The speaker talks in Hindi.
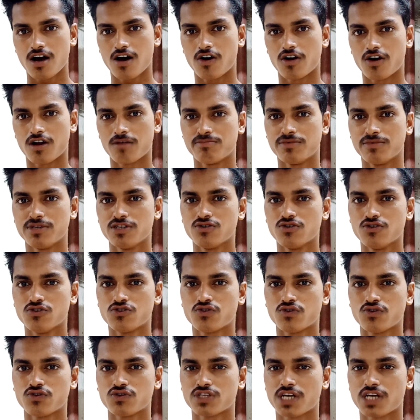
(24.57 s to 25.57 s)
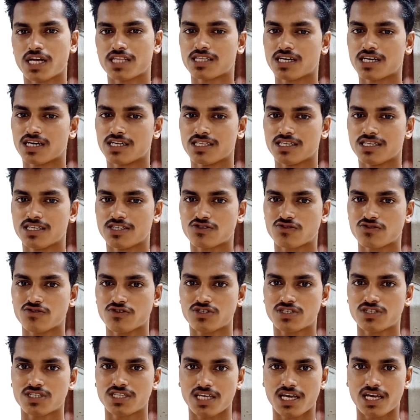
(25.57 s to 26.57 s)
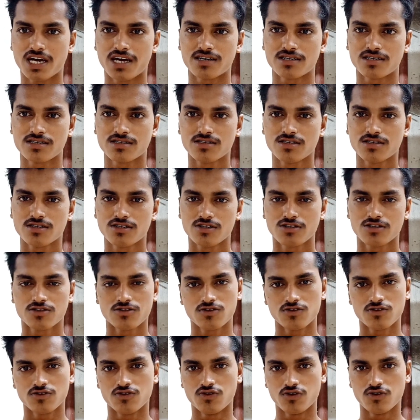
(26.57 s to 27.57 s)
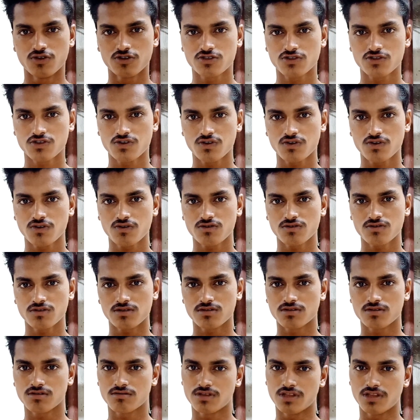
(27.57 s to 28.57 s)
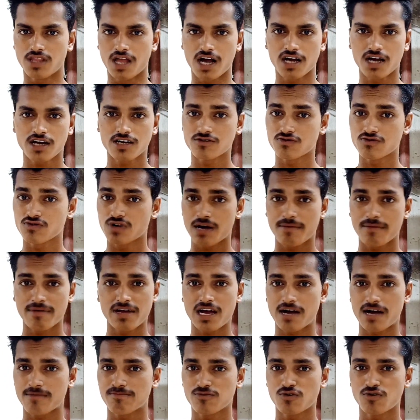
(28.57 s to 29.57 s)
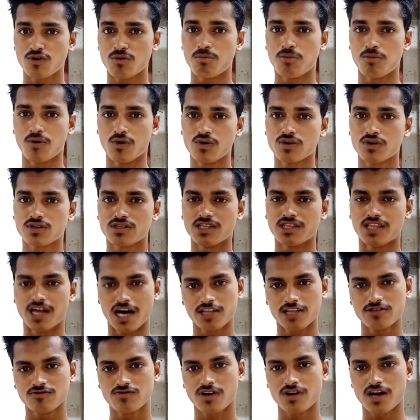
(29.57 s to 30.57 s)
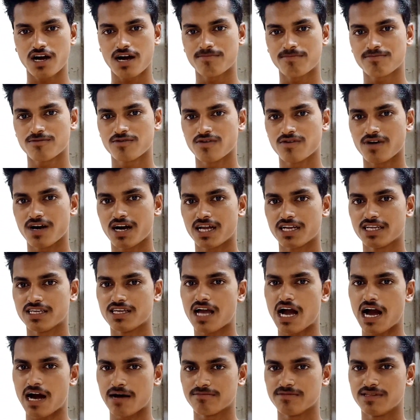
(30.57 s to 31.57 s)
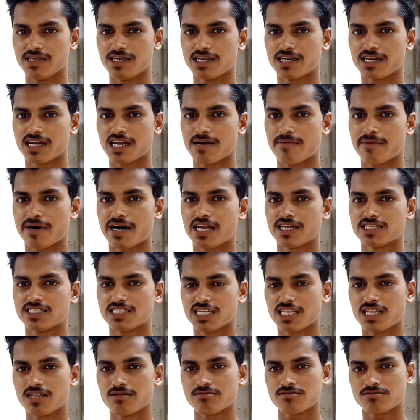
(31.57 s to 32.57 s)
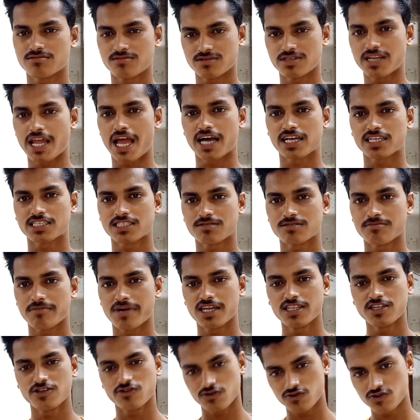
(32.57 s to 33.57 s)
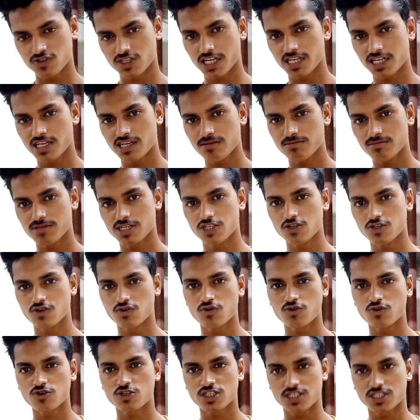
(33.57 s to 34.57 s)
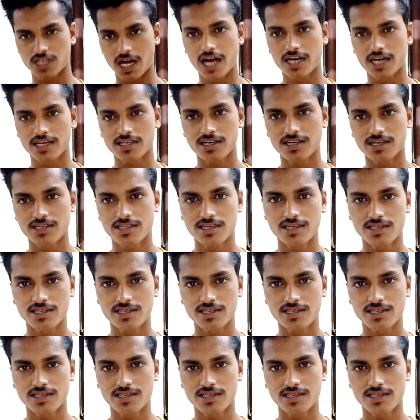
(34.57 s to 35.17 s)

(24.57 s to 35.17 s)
और अपने दोस्तों के साथ कर दें इसको शेयर तो दोस्तों ना करूँगा मैं आपको बोर ना दूंगा आपको गाली आप देख रहे हैं हमारा चैनल टैक्स मानी चलिए वीडियो को स्टार्ट करते